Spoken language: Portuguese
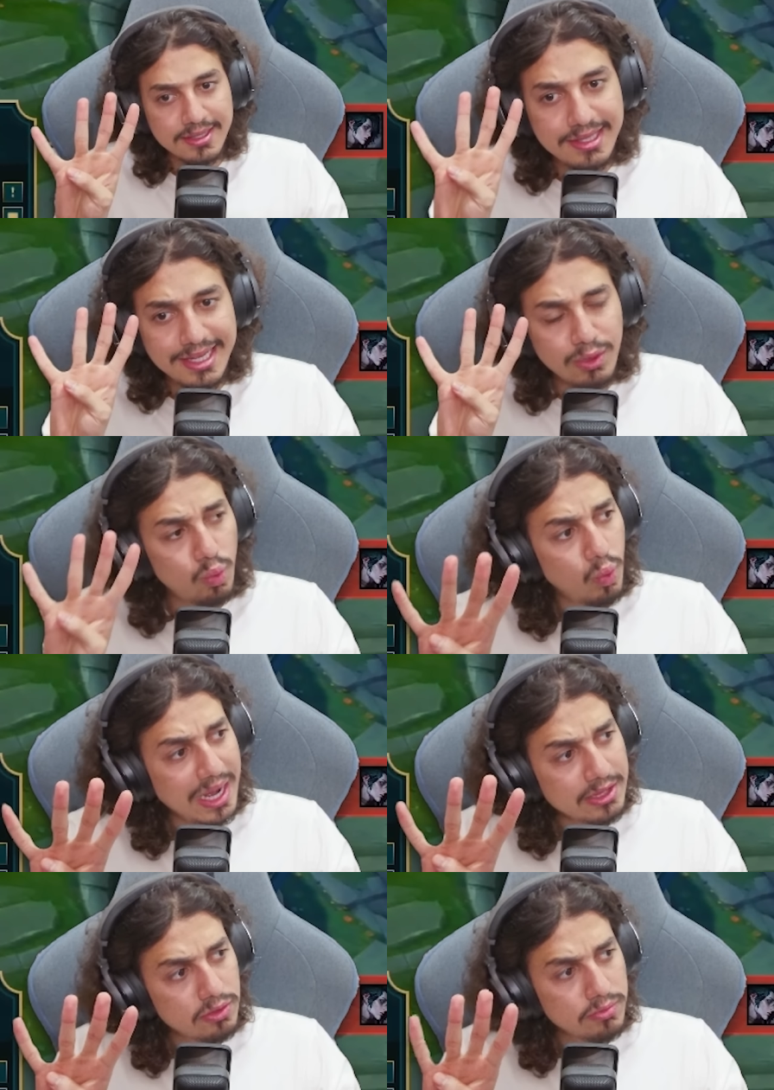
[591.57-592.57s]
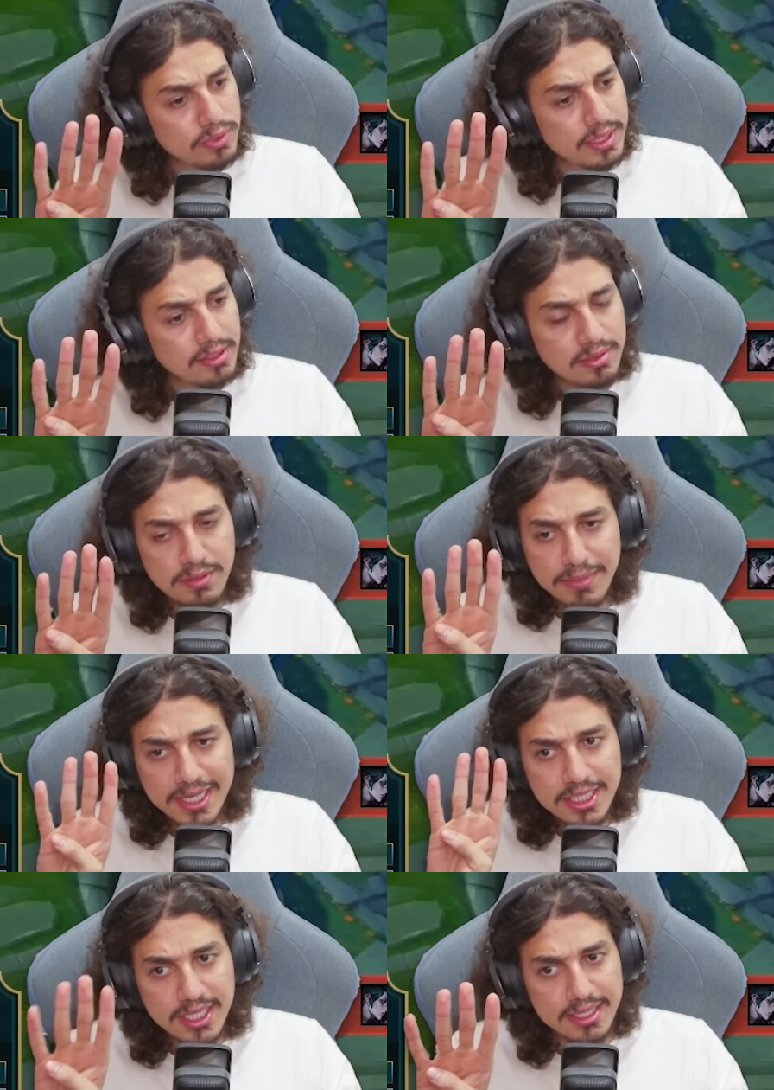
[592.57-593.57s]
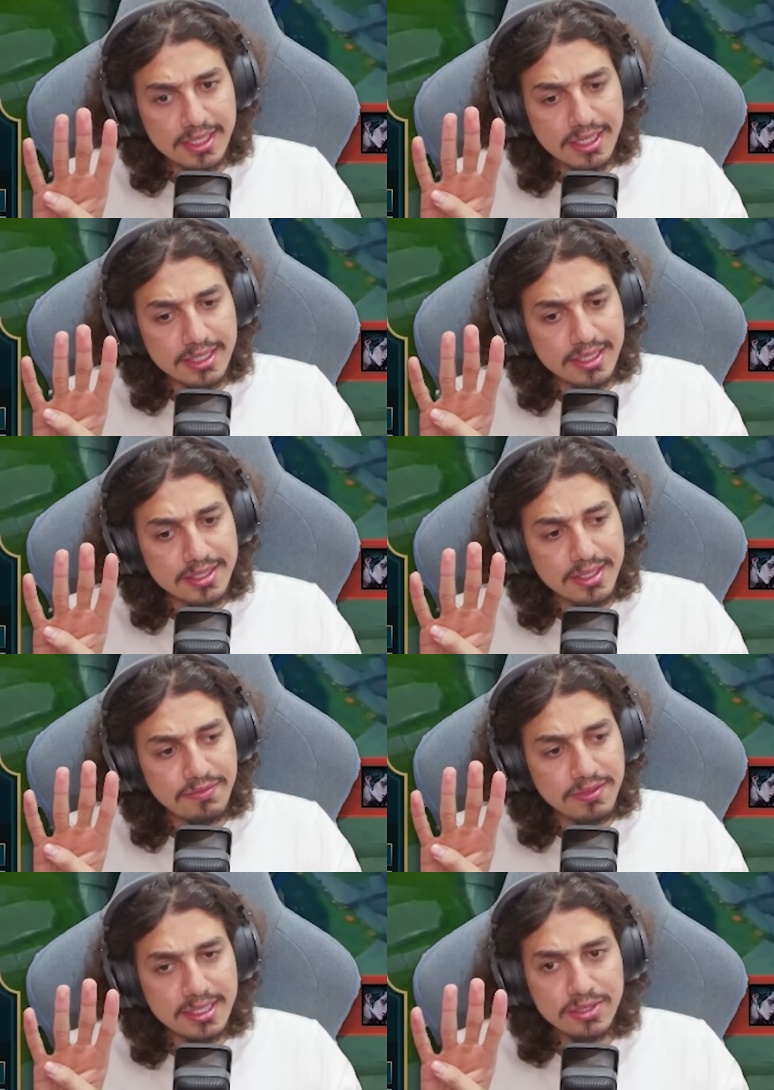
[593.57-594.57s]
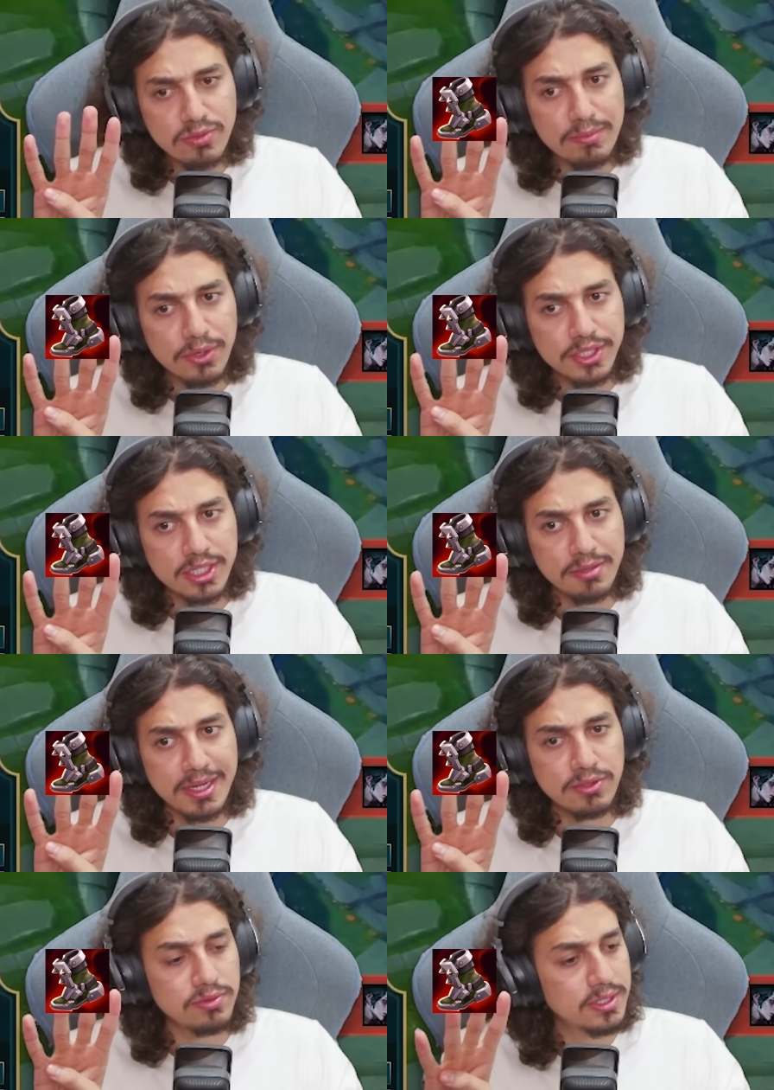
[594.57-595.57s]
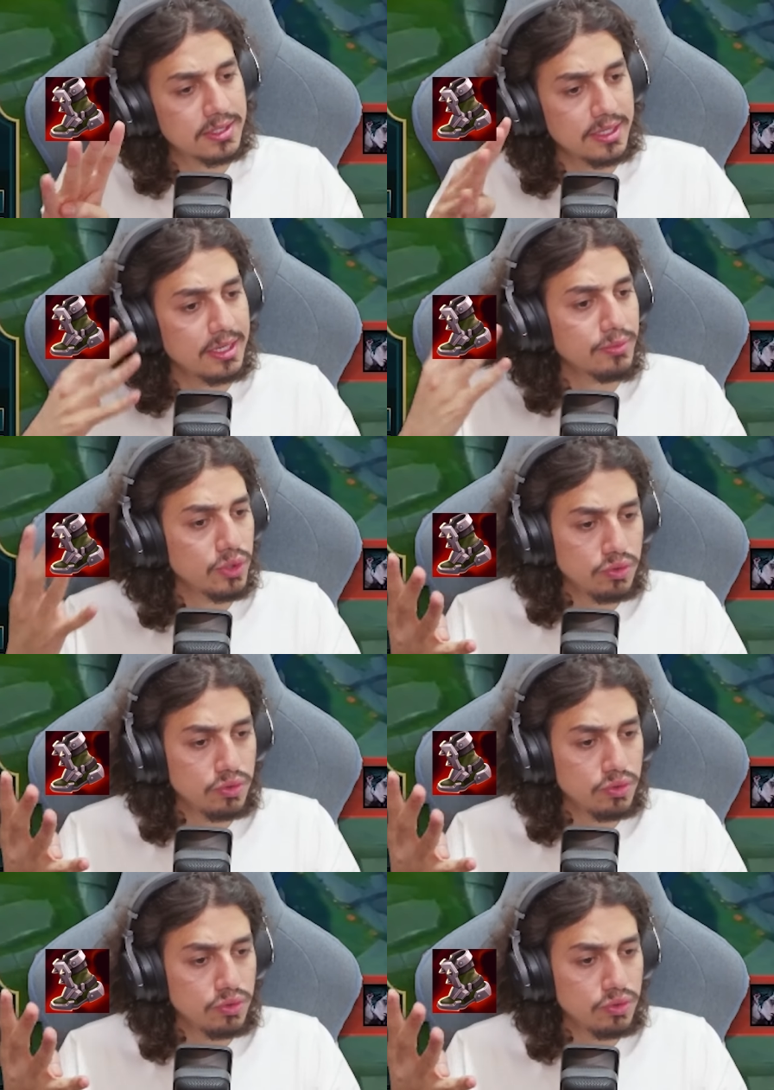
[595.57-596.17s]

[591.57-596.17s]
Tem quatro bonecos que bate AD, galera. Se ele fizesse uma bota de armadura, seria muito